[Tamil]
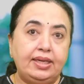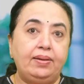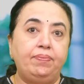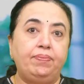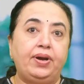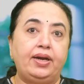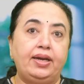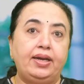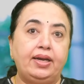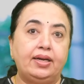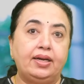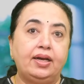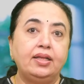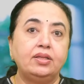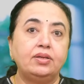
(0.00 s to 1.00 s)
பண்ணீங்கன்னா
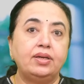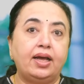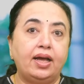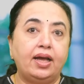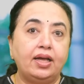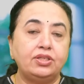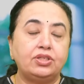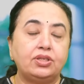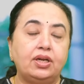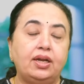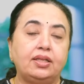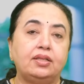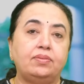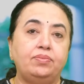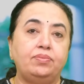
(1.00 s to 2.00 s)
அந்த நேச்சுரல்
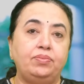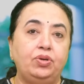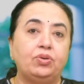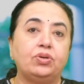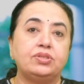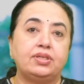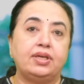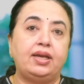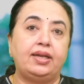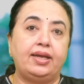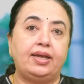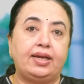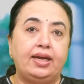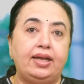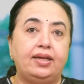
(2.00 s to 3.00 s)
அந்த மியூகோசிலரி
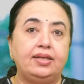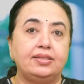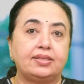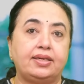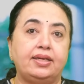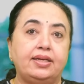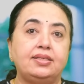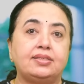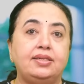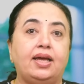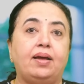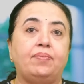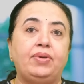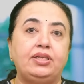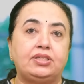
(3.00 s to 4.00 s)
கிளியரன்ஸ் கெட்ஸ்
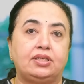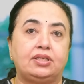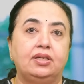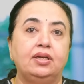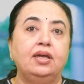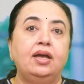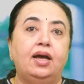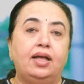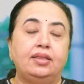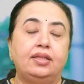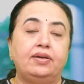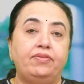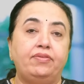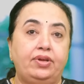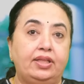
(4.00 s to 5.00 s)
டேமேஜ் அந்த
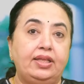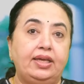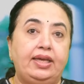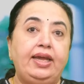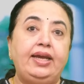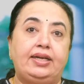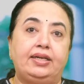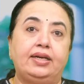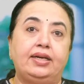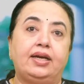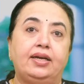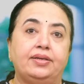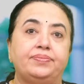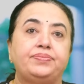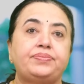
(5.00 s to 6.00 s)
அந்த ஹீட்னால
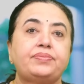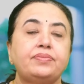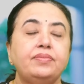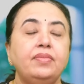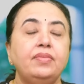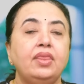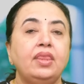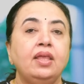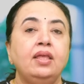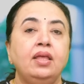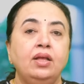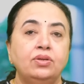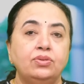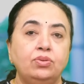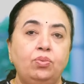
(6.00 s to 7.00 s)

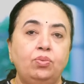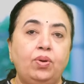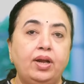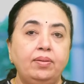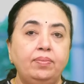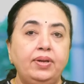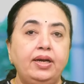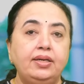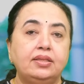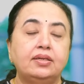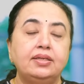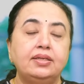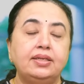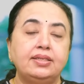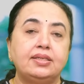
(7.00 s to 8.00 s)
ஸோ ஒன் மினிட்
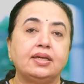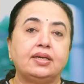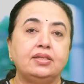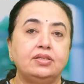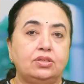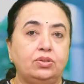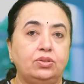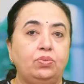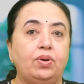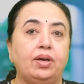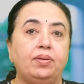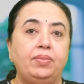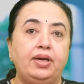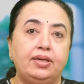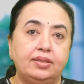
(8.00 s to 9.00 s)
தேர்ட்டி செகண்ட்ஸ் டு ஒன்
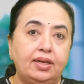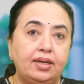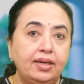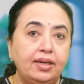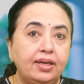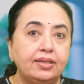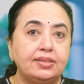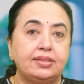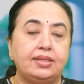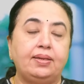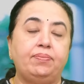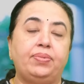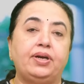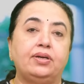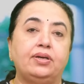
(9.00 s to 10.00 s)
மினிட் தான் நீங்க ஸ்டீம்
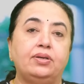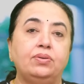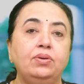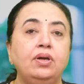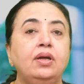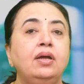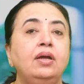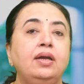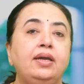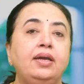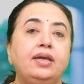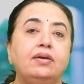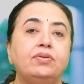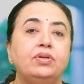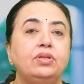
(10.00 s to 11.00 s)
பண்ணணும் நீங்க
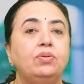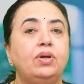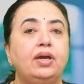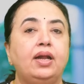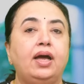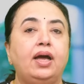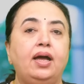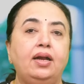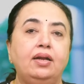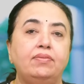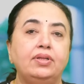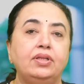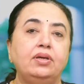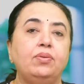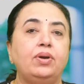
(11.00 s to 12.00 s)
வந்து ஒரு நாள்ல
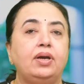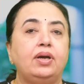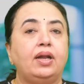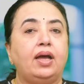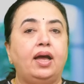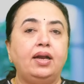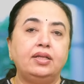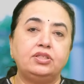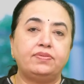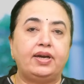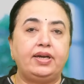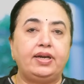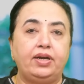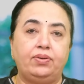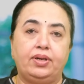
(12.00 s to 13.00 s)
வந்து ஒரு நாலஞ்சு வாட்டி
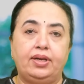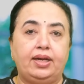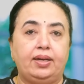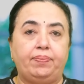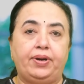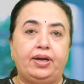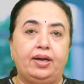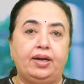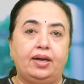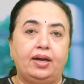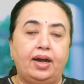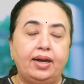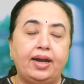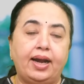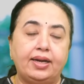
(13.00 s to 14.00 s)
கூட நீங்க பண்ணலாம் ஆனா
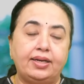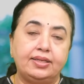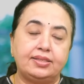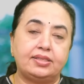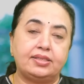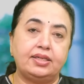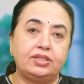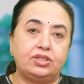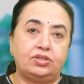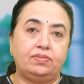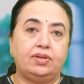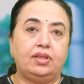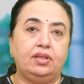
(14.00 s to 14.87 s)
அட் அ ஸ்ட்ரெச் வந்து